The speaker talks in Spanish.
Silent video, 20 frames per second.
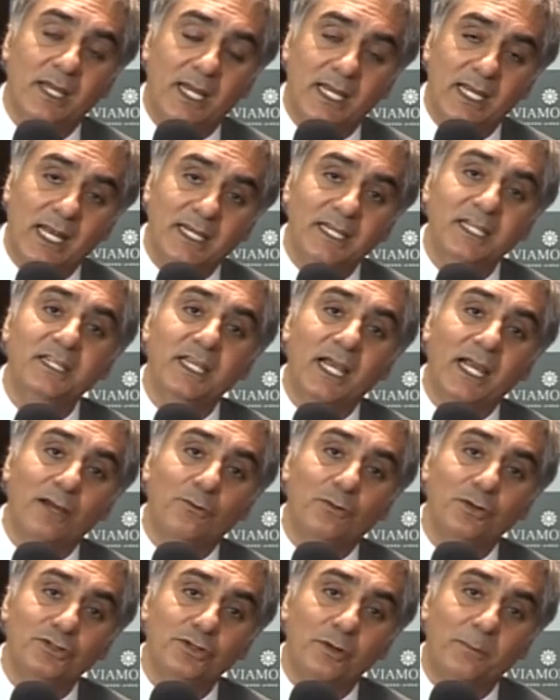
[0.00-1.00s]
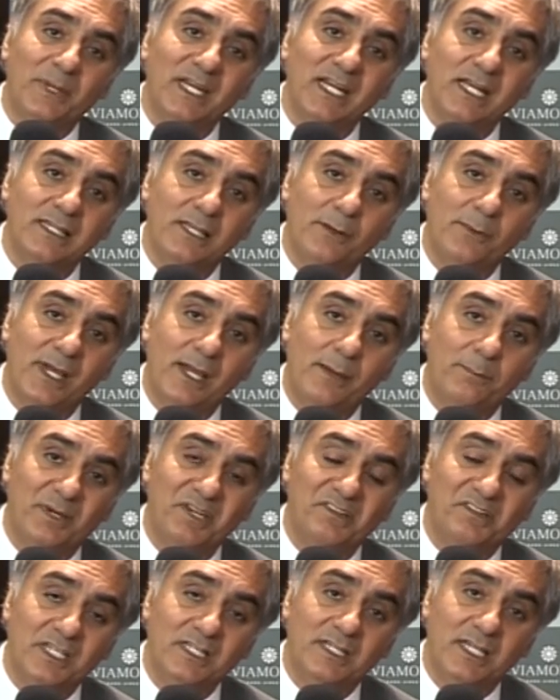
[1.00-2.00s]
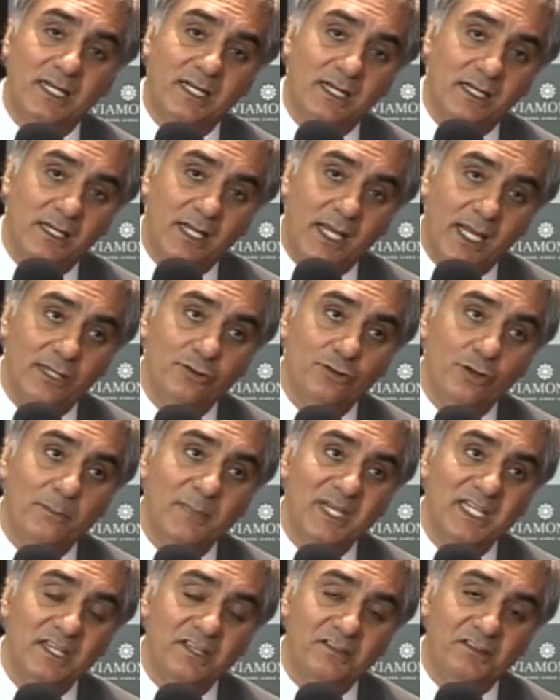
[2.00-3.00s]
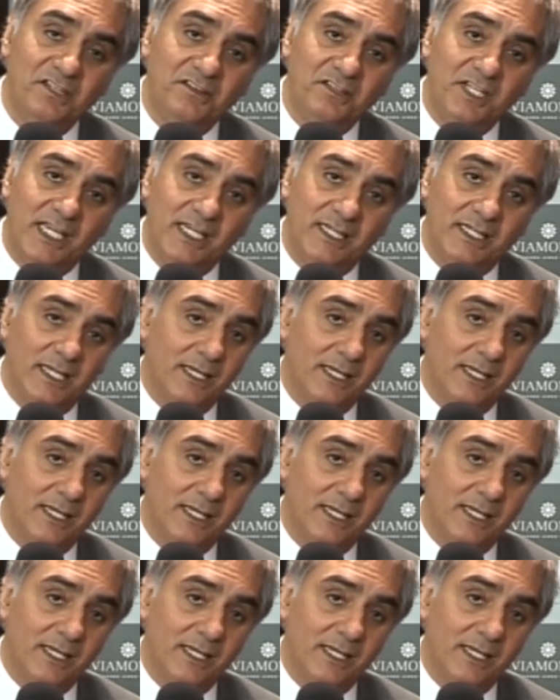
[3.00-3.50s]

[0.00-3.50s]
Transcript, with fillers: en la lista que Encuentro Pirata va a presentar en 2017.